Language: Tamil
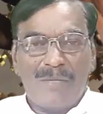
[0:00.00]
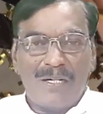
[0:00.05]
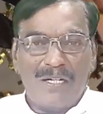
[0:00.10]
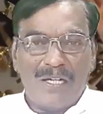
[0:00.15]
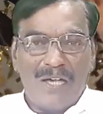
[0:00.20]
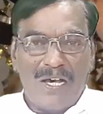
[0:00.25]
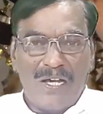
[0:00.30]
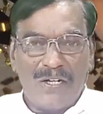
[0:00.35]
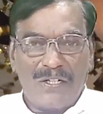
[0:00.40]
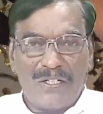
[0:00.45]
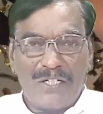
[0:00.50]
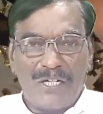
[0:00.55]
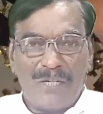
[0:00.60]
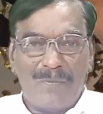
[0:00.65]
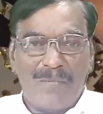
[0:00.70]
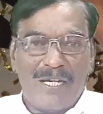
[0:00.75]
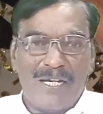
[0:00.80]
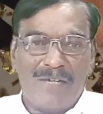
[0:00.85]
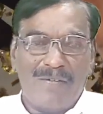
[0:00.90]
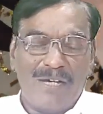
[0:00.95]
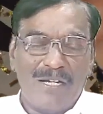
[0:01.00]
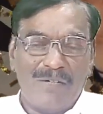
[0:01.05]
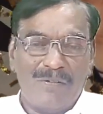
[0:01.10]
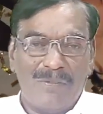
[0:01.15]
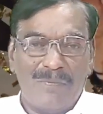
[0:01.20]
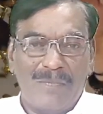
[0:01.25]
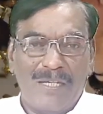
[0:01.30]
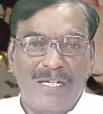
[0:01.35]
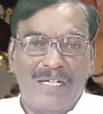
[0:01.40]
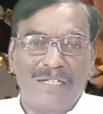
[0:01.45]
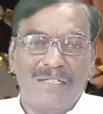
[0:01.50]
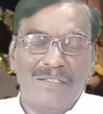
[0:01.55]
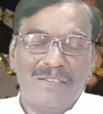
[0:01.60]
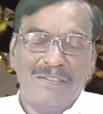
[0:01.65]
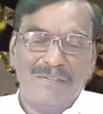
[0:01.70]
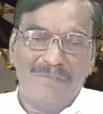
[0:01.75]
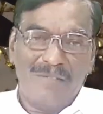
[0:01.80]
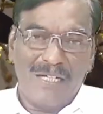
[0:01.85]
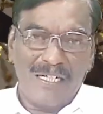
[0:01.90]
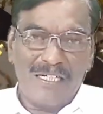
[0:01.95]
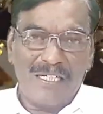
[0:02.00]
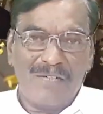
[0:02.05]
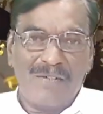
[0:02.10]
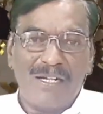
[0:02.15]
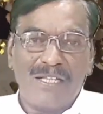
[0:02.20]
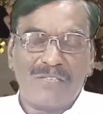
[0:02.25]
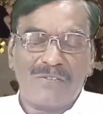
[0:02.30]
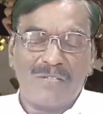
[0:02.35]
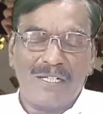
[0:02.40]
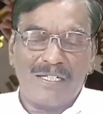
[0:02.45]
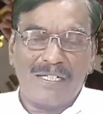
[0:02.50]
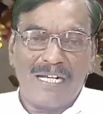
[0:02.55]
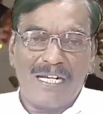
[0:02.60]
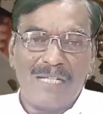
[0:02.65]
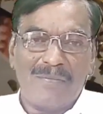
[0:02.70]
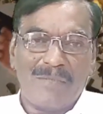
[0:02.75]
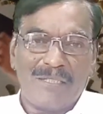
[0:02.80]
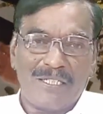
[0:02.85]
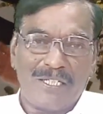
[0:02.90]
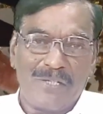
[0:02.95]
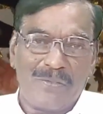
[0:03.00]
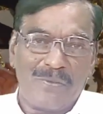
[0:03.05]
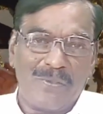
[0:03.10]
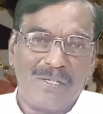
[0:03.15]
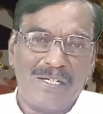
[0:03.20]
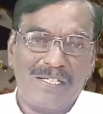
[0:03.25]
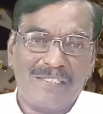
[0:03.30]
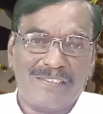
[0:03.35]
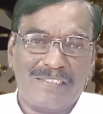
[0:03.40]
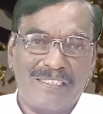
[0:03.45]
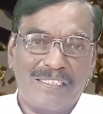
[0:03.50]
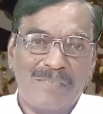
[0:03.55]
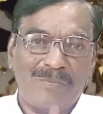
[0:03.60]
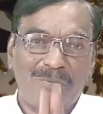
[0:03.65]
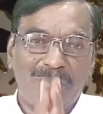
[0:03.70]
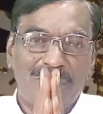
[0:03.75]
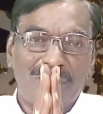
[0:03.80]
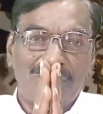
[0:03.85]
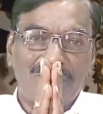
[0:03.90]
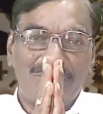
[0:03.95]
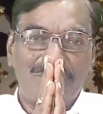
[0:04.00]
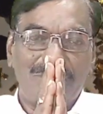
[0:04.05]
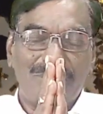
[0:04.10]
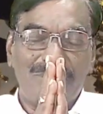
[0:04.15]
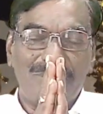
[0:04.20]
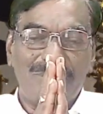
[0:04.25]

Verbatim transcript: கொள்ளாமல் ஆரோக்கியமாக வாழ்வோமா வாழ்க வளத்துடன் நாளை மற்றொரு குரலில் சந்திப்போம்